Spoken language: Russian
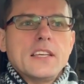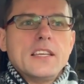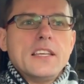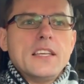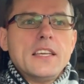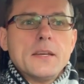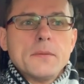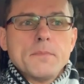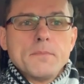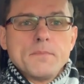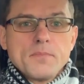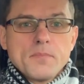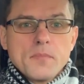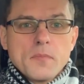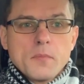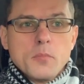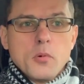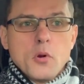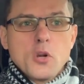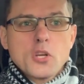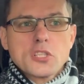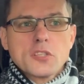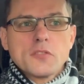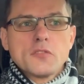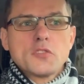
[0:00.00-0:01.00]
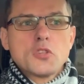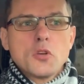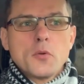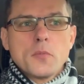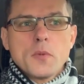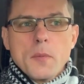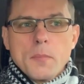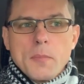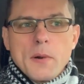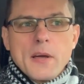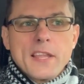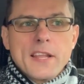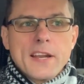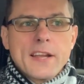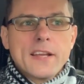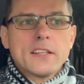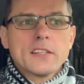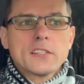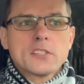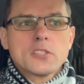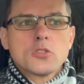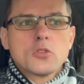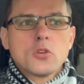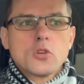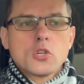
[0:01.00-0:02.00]
И больше всего мне
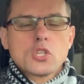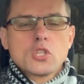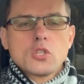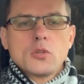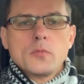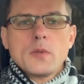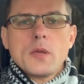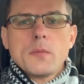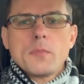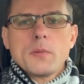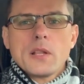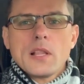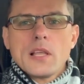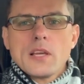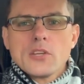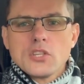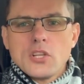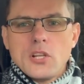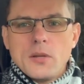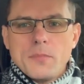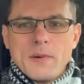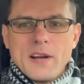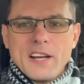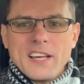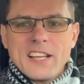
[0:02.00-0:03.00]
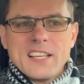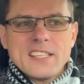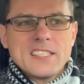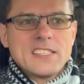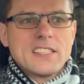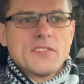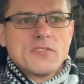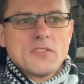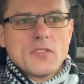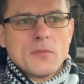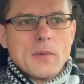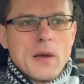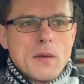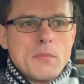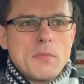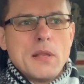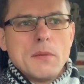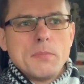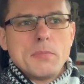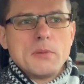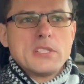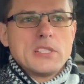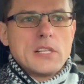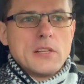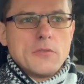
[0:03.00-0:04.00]
понравилось то, что мне предложили покрасить автомобиль
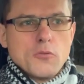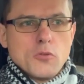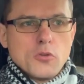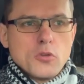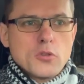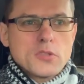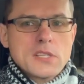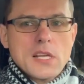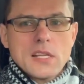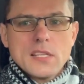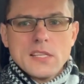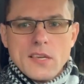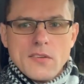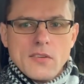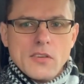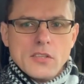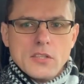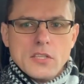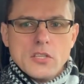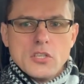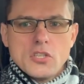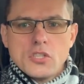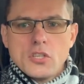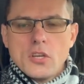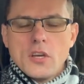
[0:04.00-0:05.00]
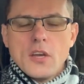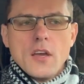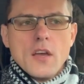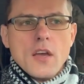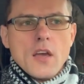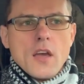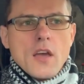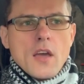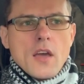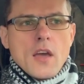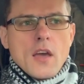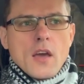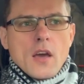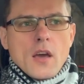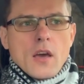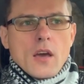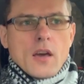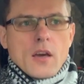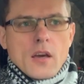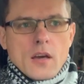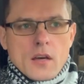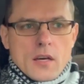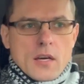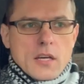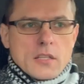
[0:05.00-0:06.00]
по телефону за 9 тысяч.
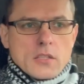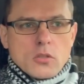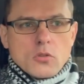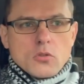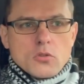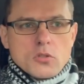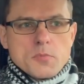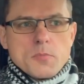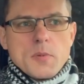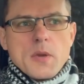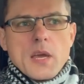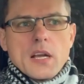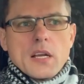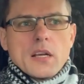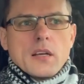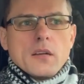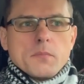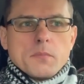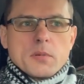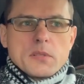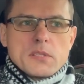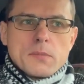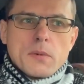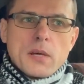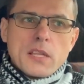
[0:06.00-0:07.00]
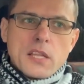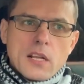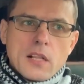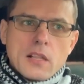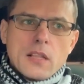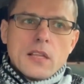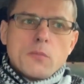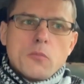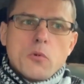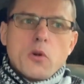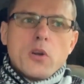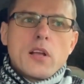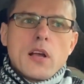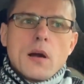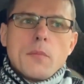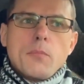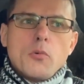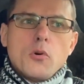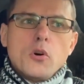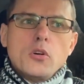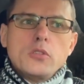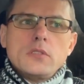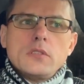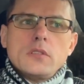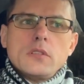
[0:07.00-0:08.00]
Этот узбек посмотрел на мой
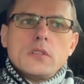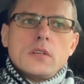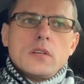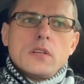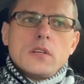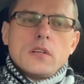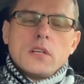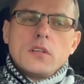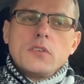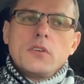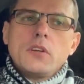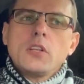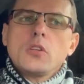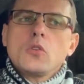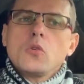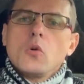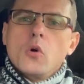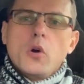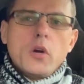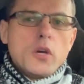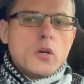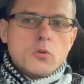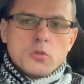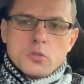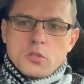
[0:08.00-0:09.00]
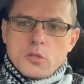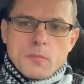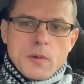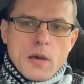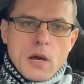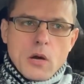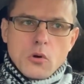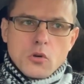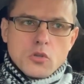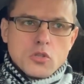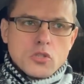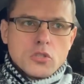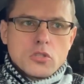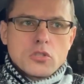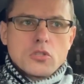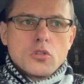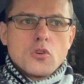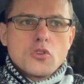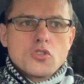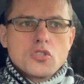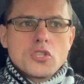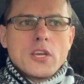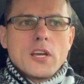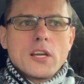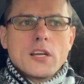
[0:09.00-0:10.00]
капот говорит, ой, у тебя очень
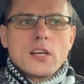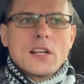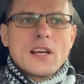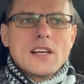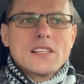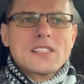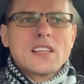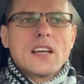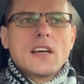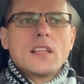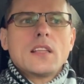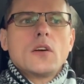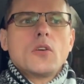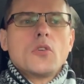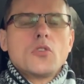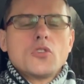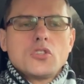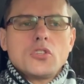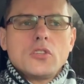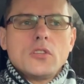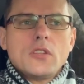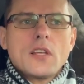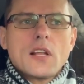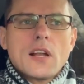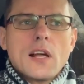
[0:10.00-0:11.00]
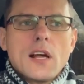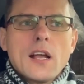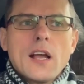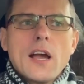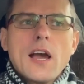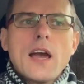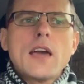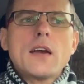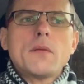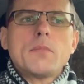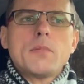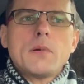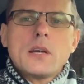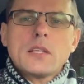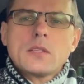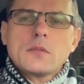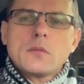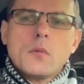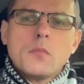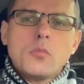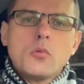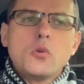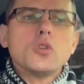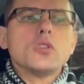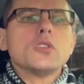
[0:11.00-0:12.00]
сложная краска, она очень дорогая,
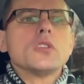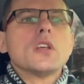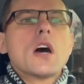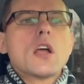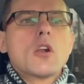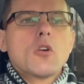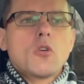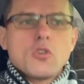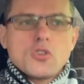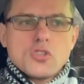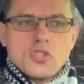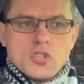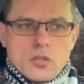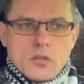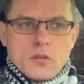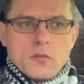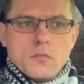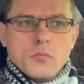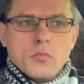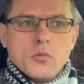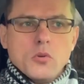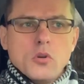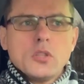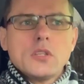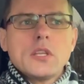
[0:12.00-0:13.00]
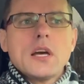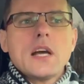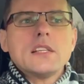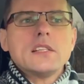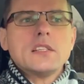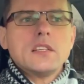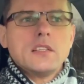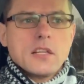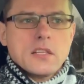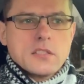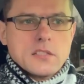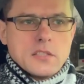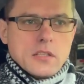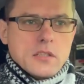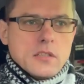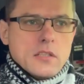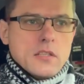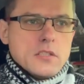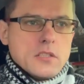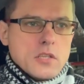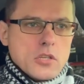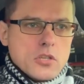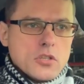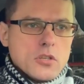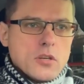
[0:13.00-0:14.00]
поэтому будет дороже, будет 11
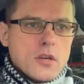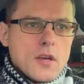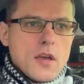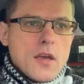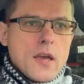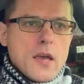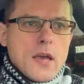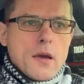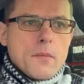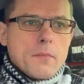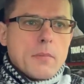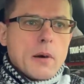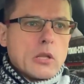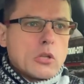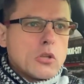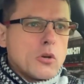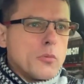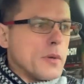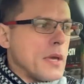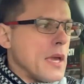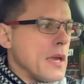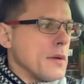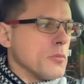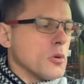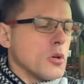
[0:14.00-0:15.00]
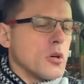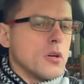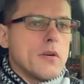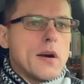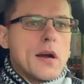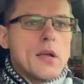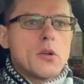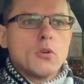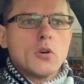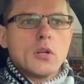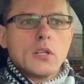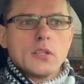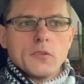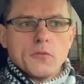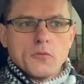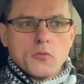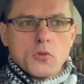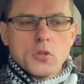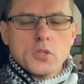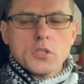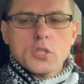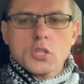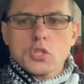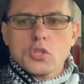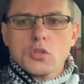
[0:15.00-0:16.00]
тысяч. Потом я ему говорю, а ты в
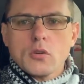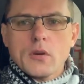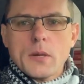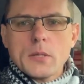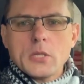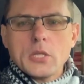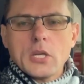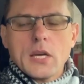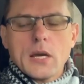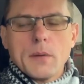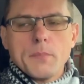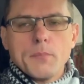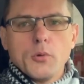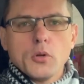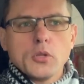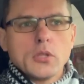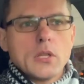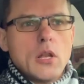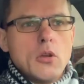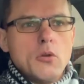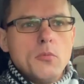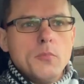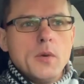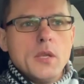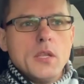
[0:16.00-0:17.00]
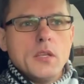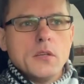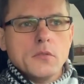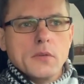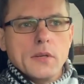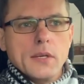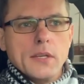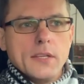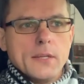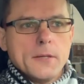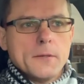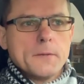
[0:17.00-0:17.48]
курсе, что вообще капот алюминиевый?